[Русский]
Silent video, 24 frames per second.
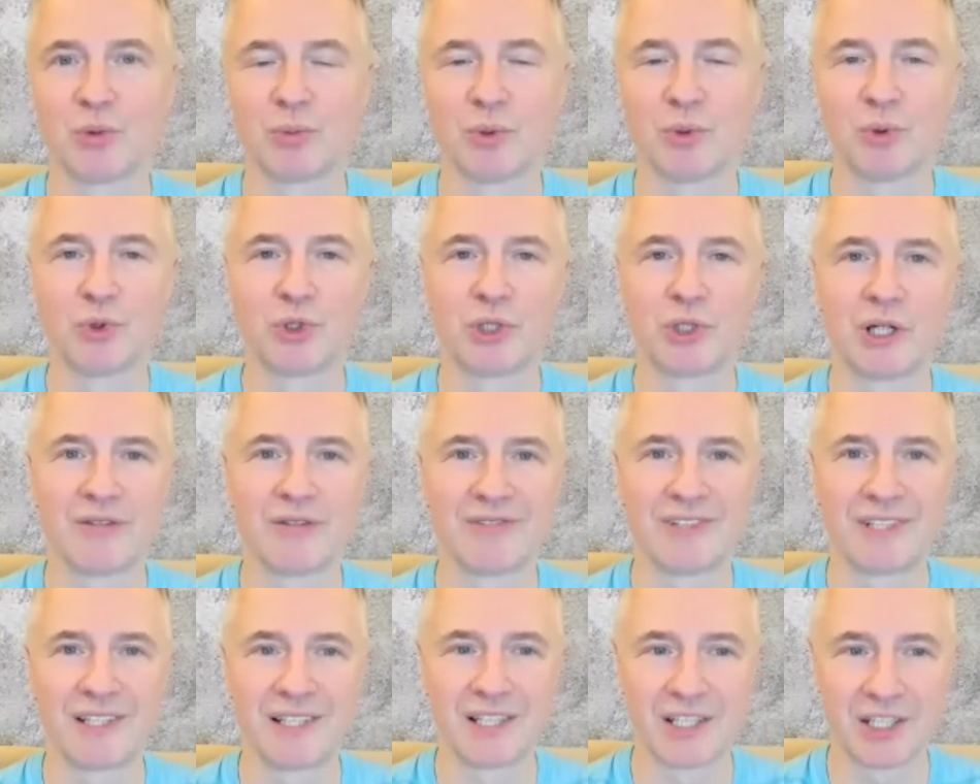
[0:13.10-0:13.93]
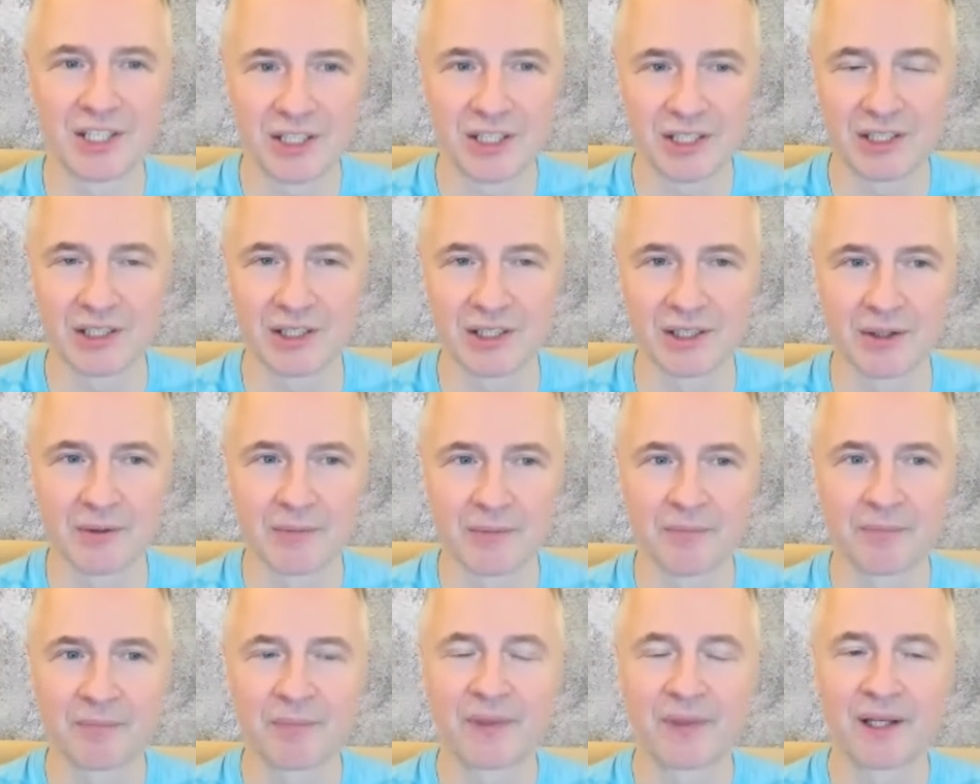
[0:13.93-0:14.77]
мы получаем в этой жизни,
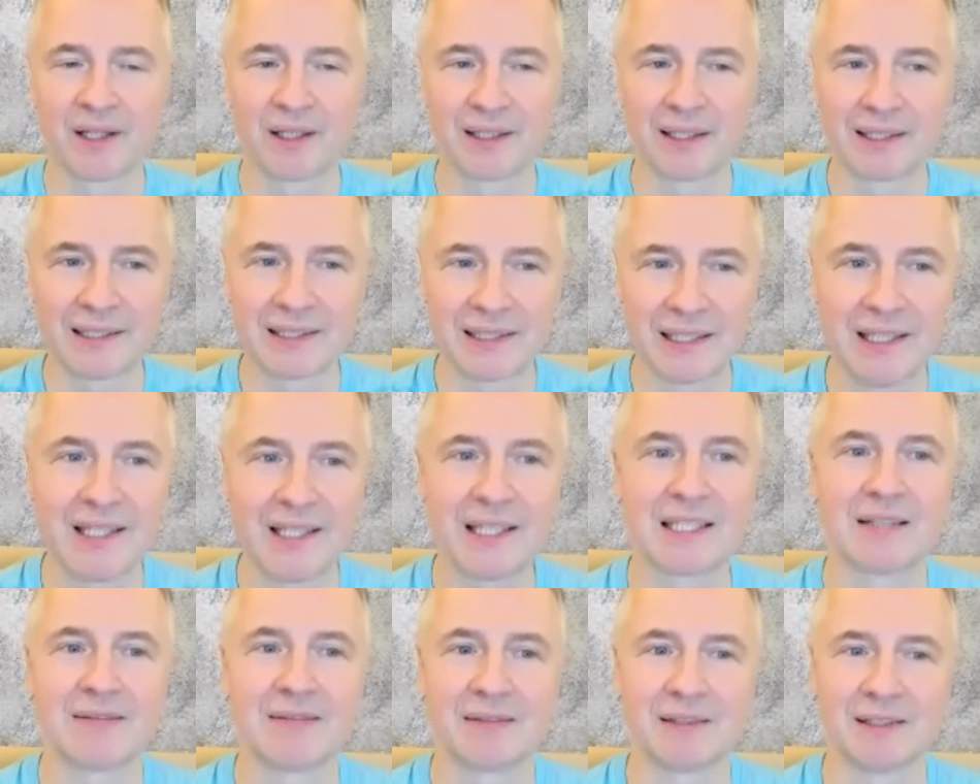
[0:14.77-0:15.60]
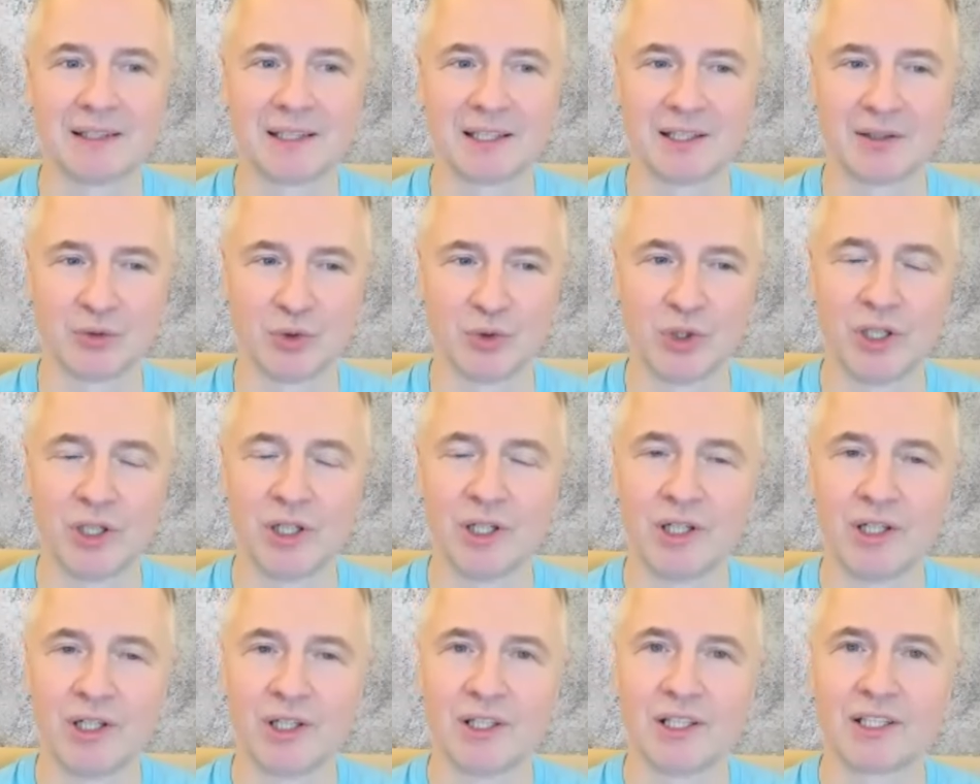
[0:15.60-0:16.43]
это следствие
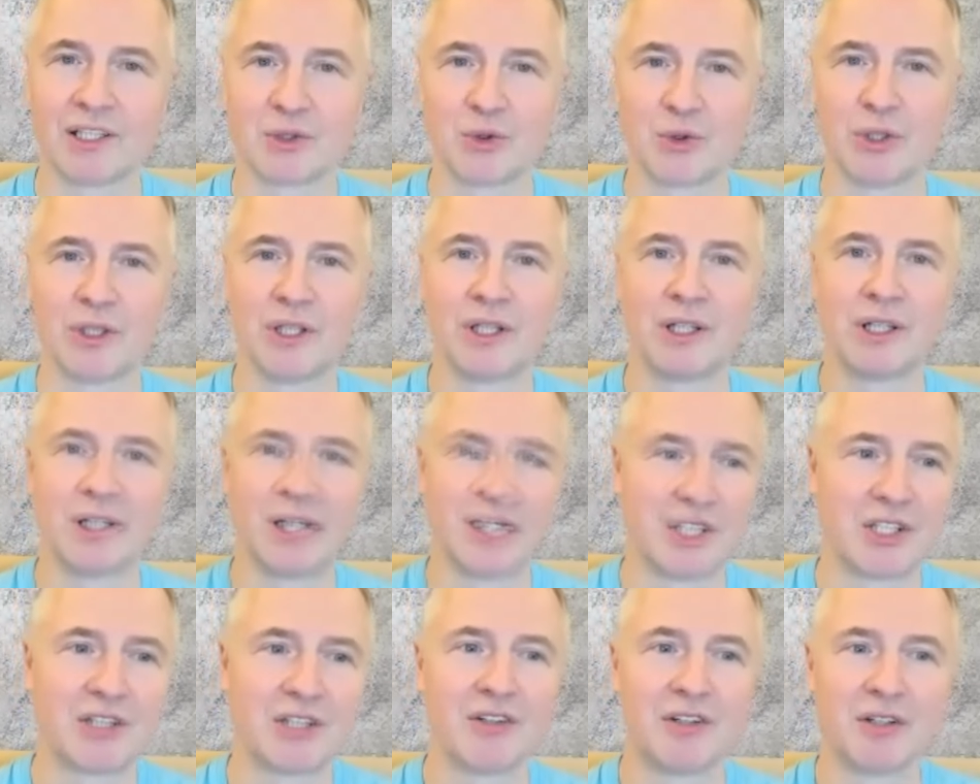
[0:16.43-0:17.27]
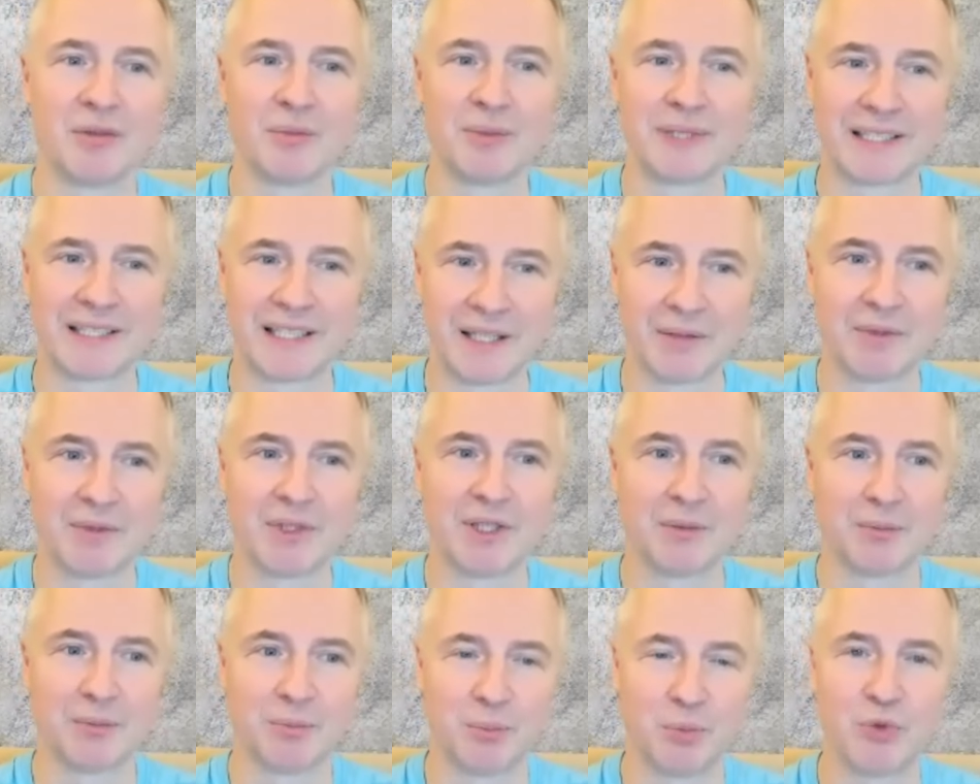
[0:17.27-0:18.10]
того, насколько качественно мы с
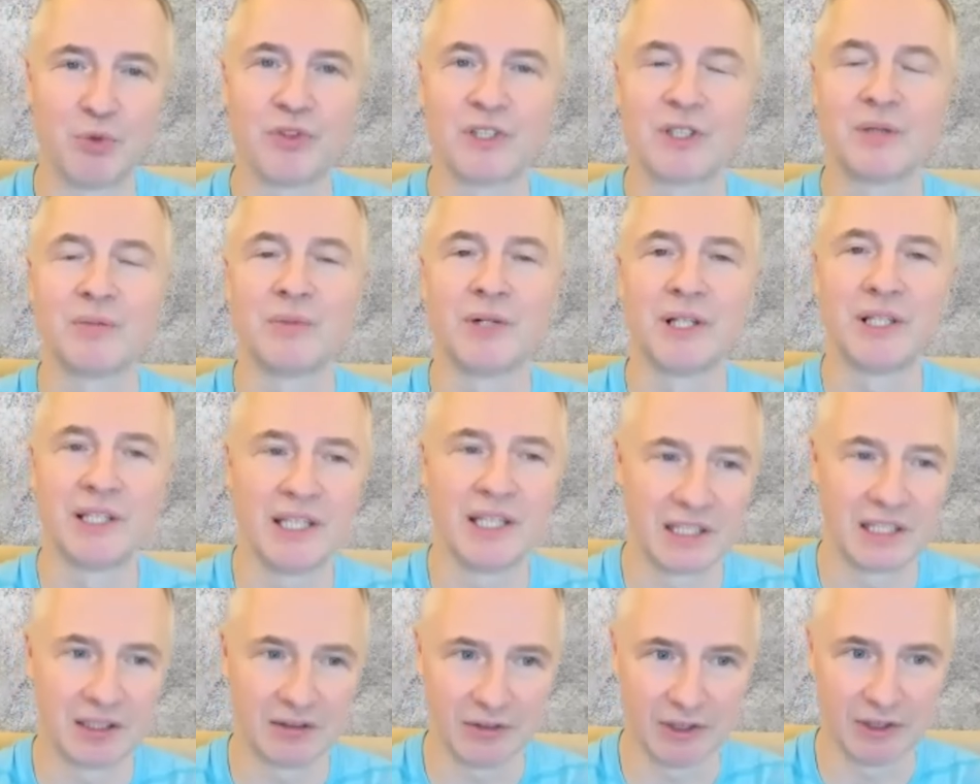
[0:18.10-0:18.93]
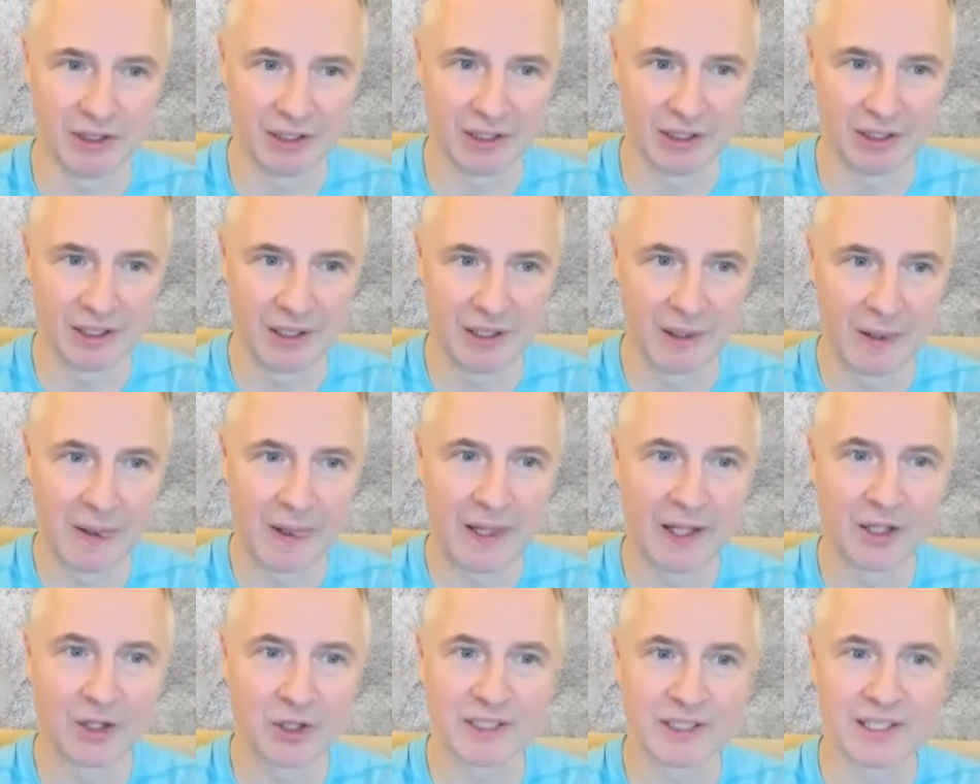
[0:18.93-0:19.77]
кем-то повзаимодействовали.
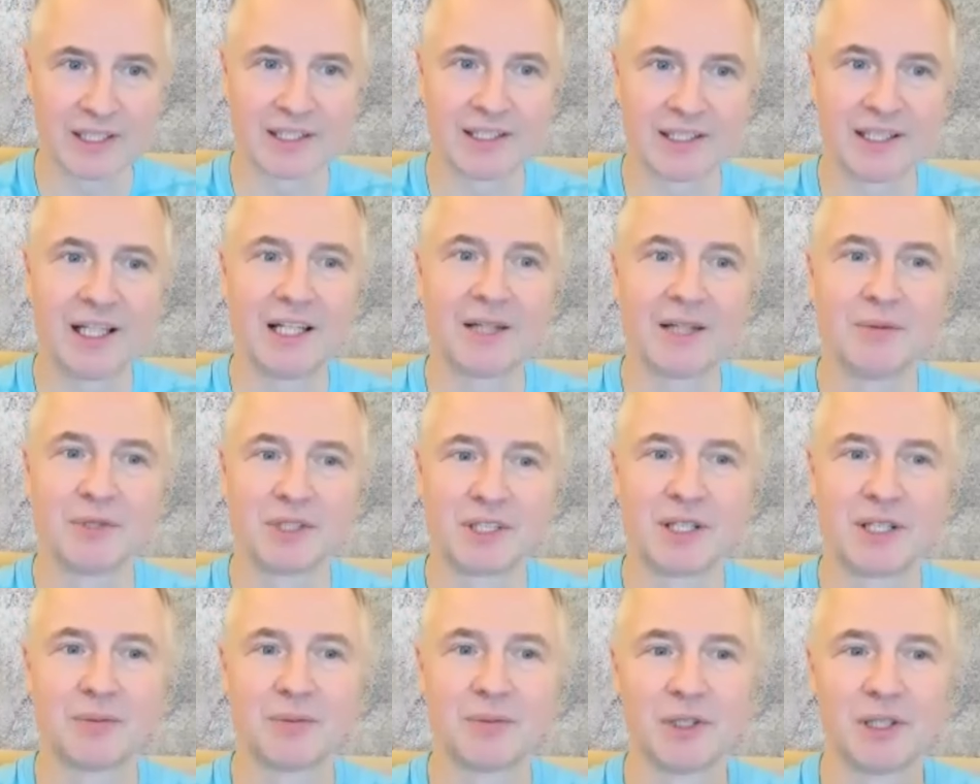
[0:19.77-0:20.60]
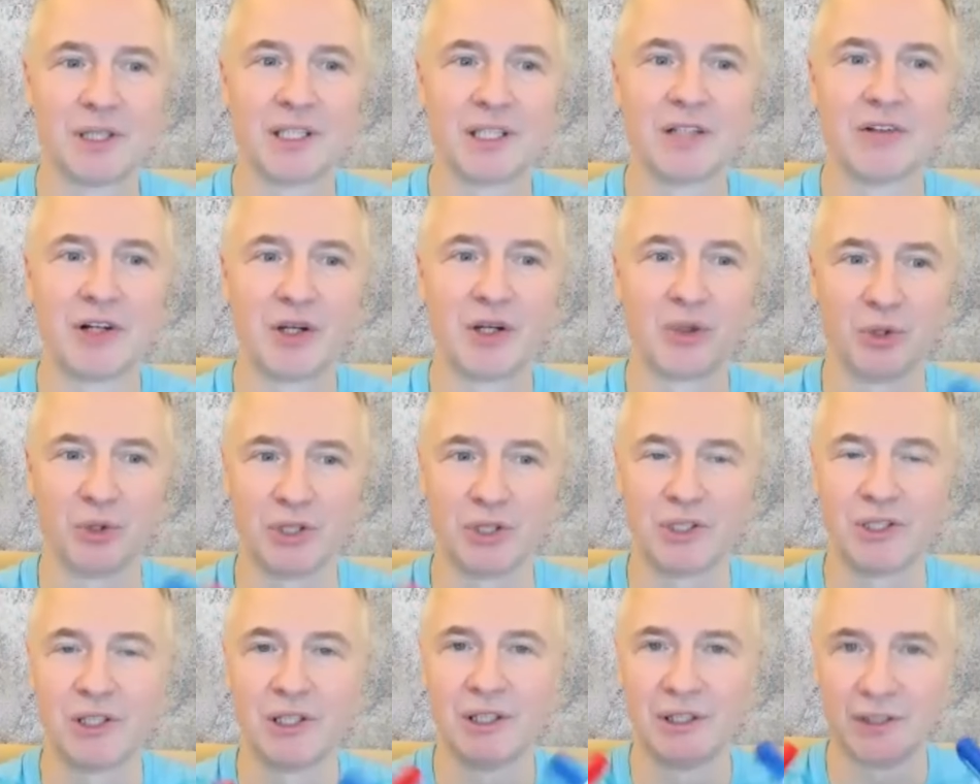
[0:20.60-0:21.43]
То есть создали мы с кем-то
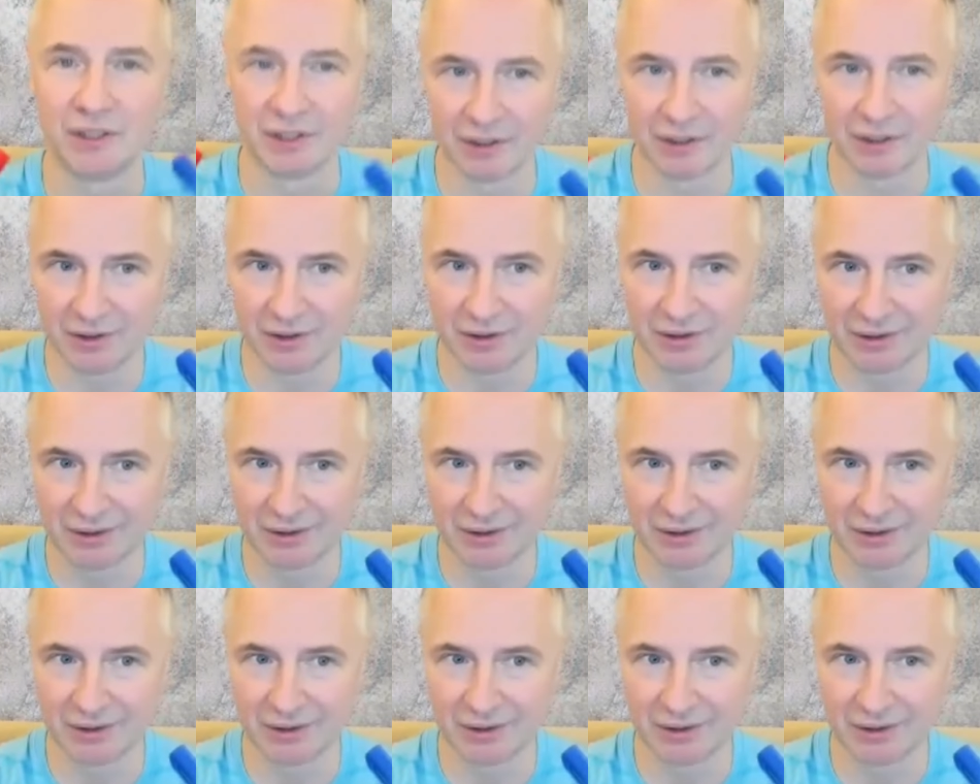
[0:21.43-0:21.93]
договоренность или нет.